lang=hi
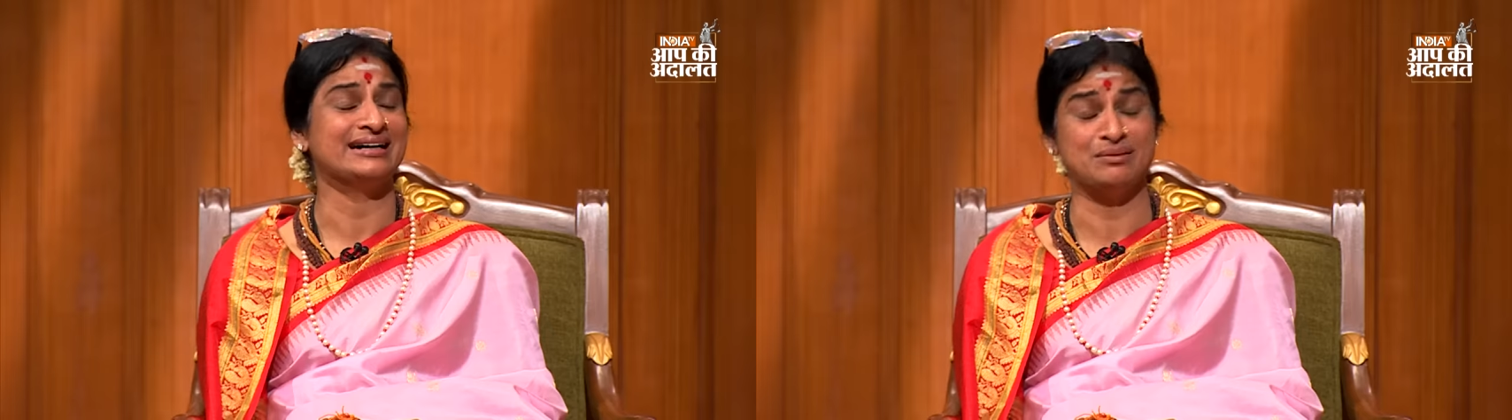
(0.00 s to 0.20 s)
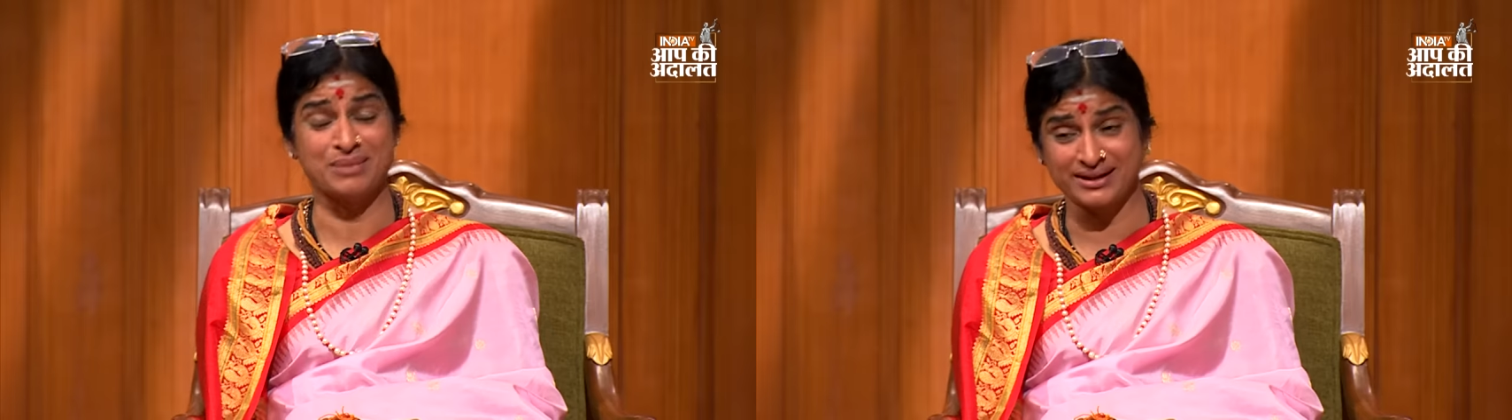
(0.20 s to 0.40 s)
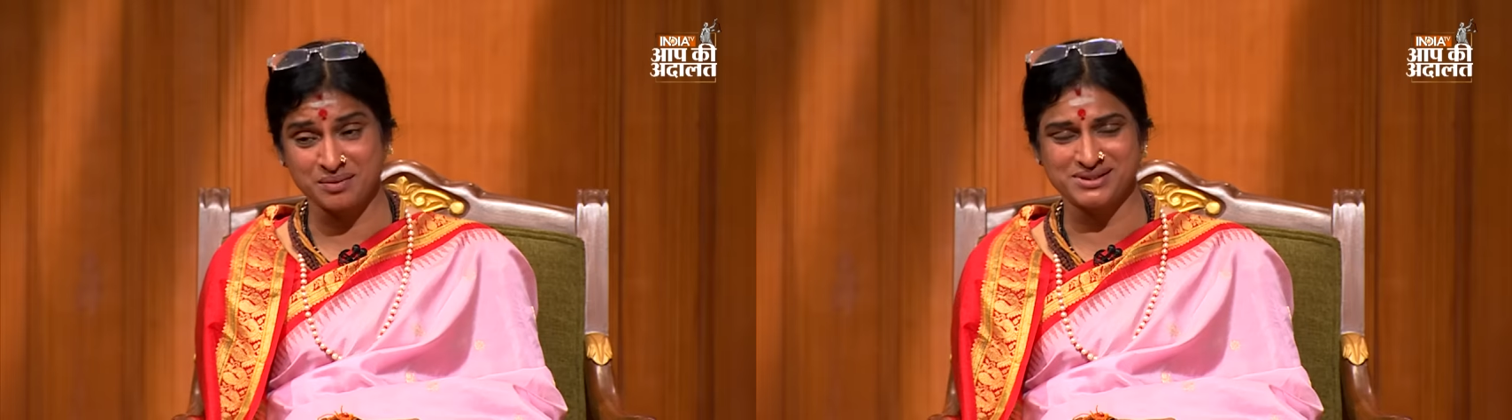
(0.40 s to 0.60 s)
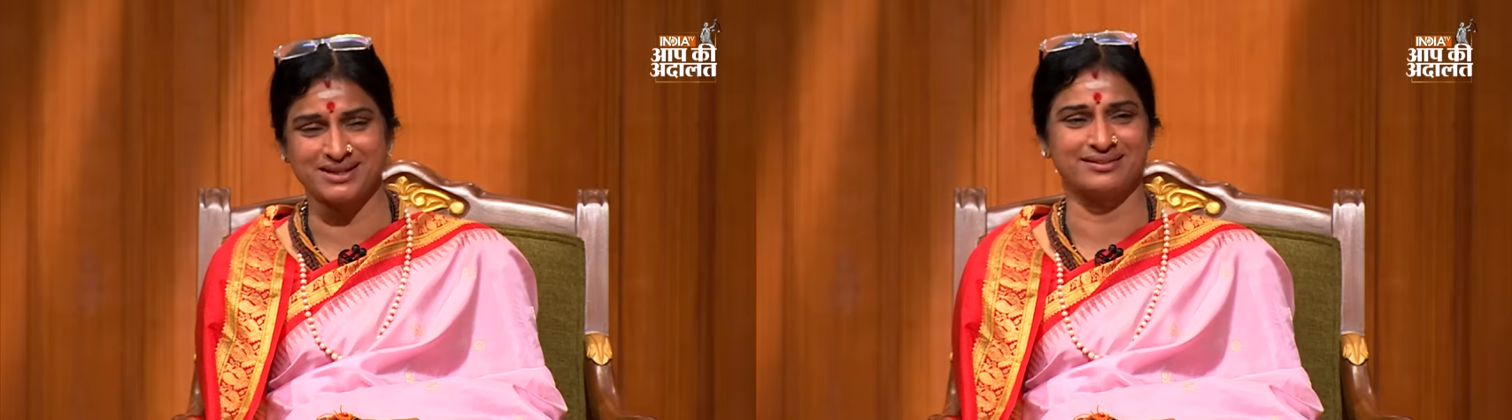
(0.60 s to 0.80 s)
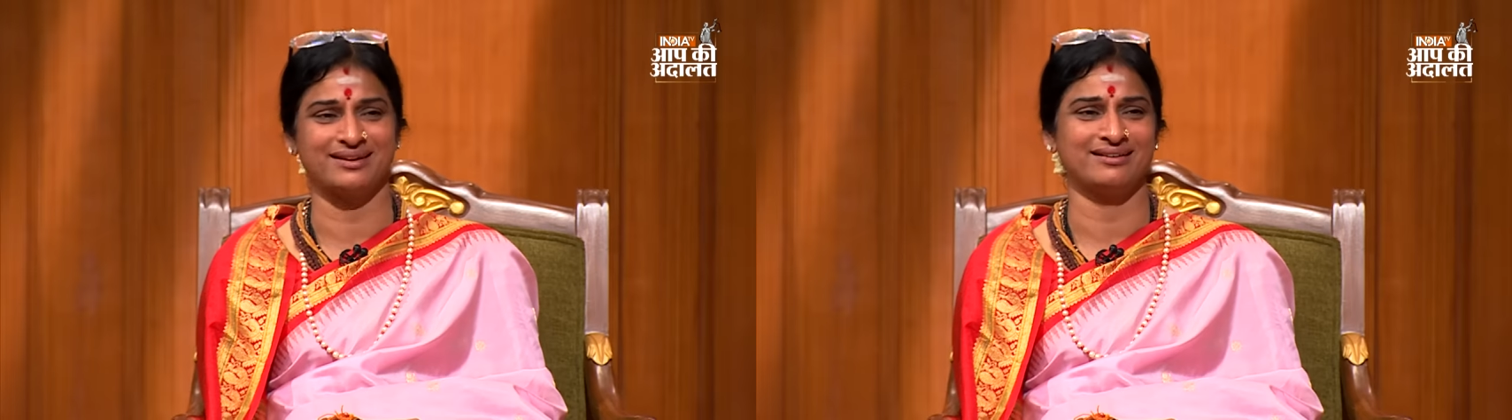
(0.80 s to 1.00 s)
अलमारा
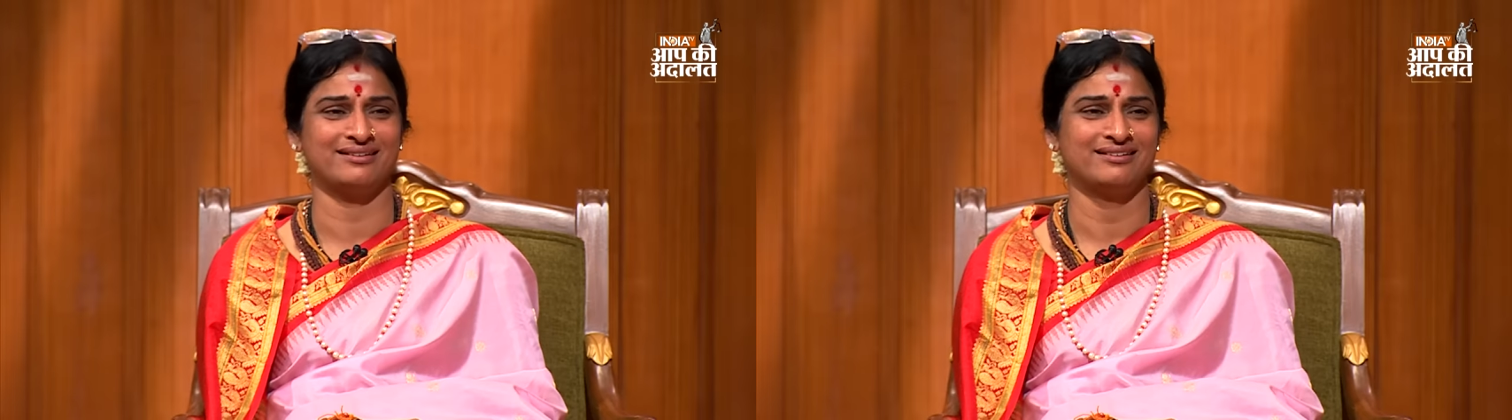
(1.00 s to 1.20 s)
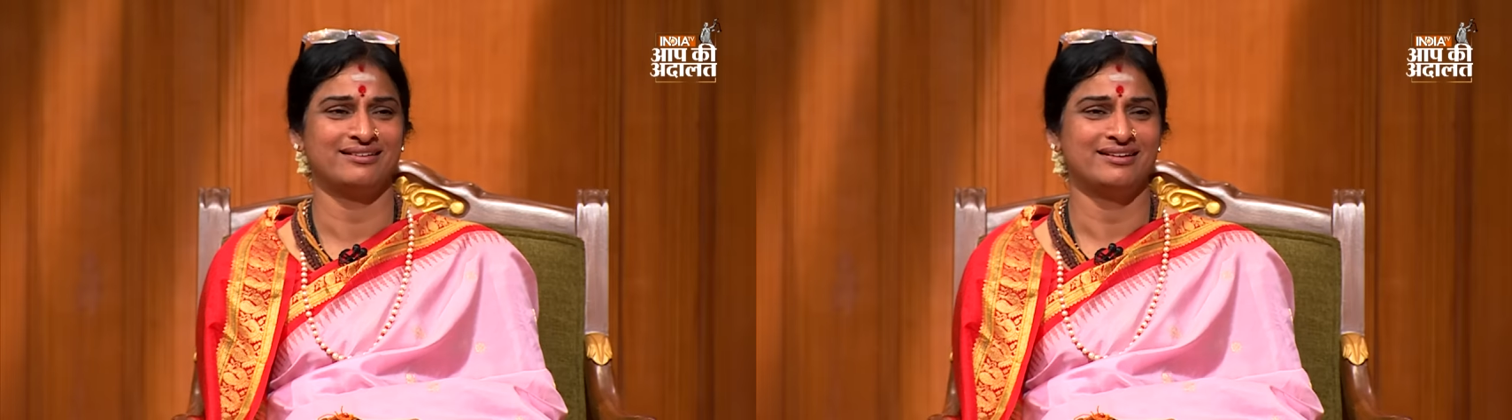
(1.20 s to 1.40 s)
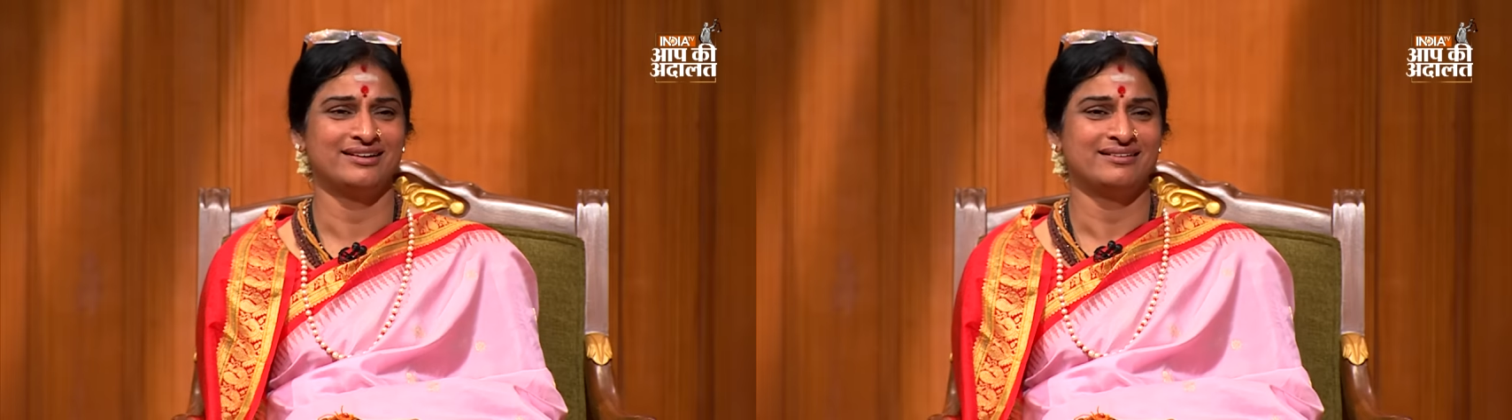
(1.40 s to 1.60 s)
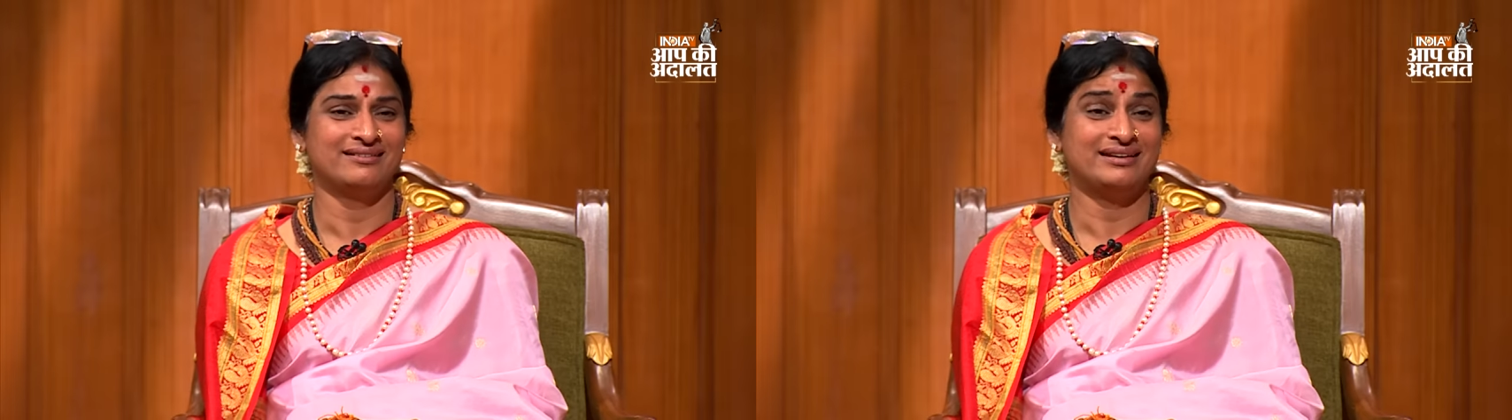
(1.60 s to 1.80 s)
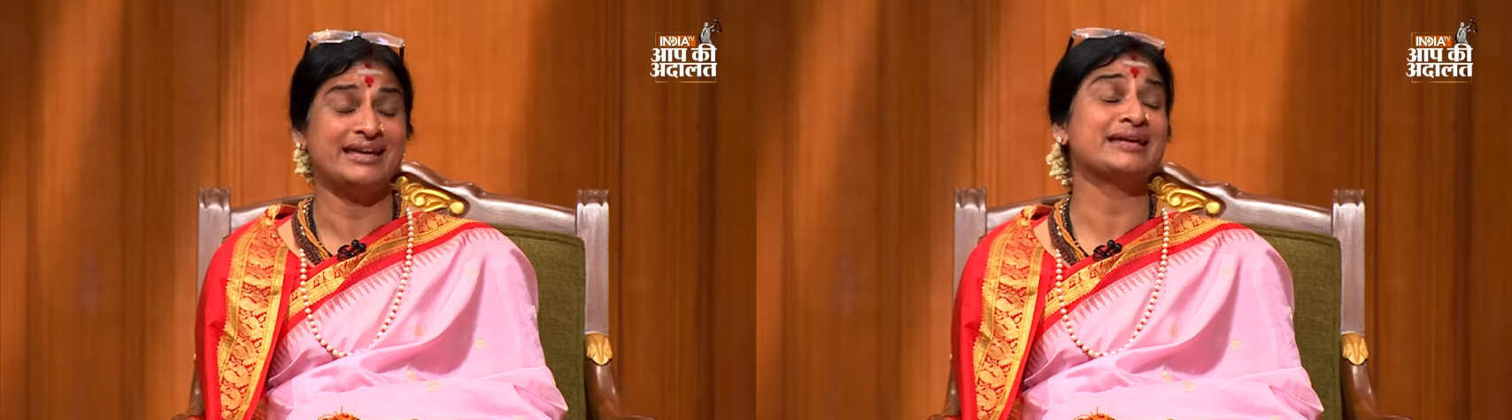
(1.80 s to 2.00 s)
भिजाते हैं
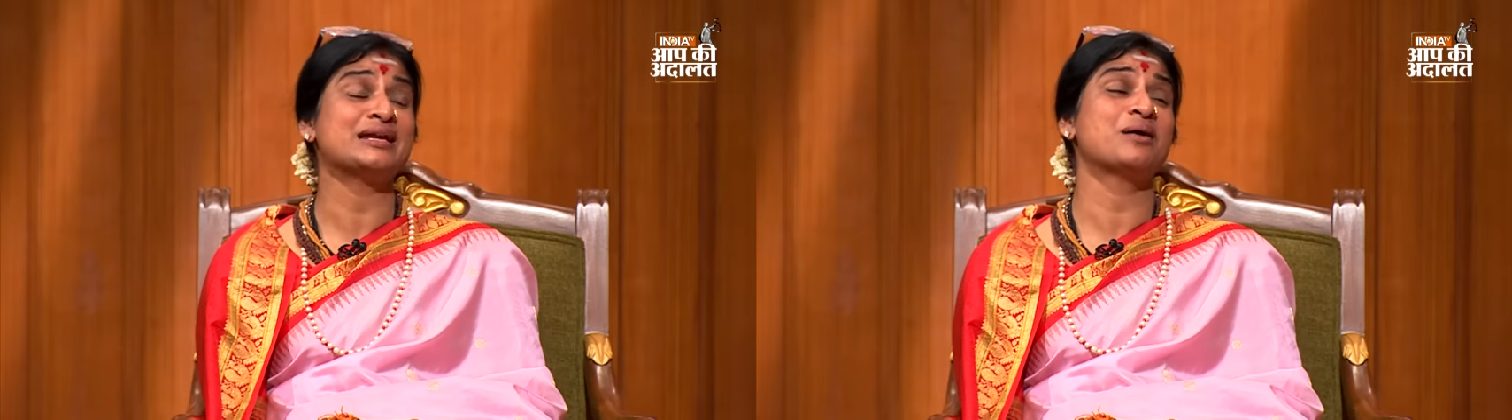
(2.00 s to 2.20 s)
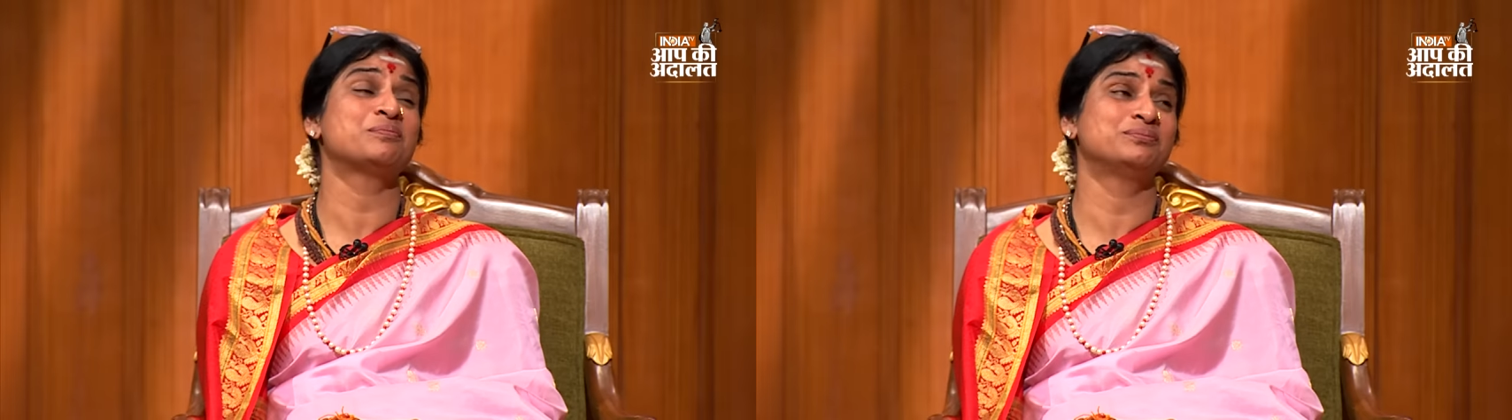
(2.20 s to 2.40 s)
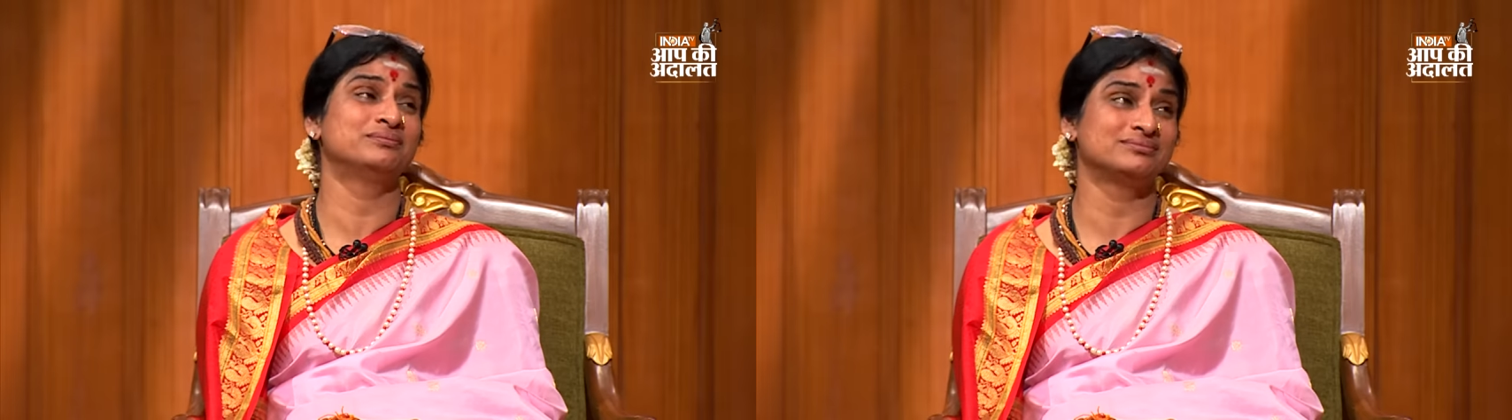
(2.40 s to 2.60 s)
लेकिन आप